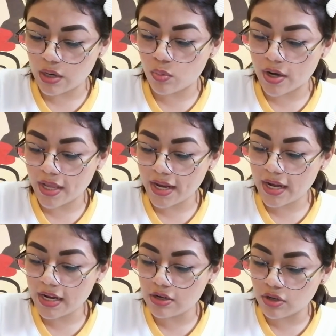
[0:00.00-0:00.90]

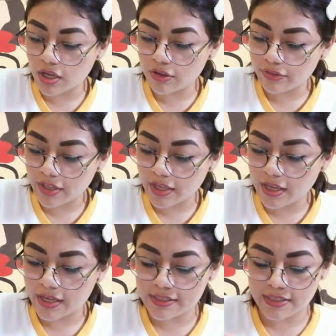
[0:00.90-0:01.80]
acuarelas, lo que yo tenga
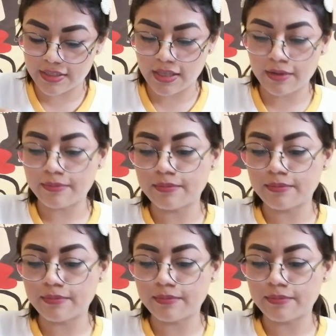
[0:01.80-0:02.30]
en casita.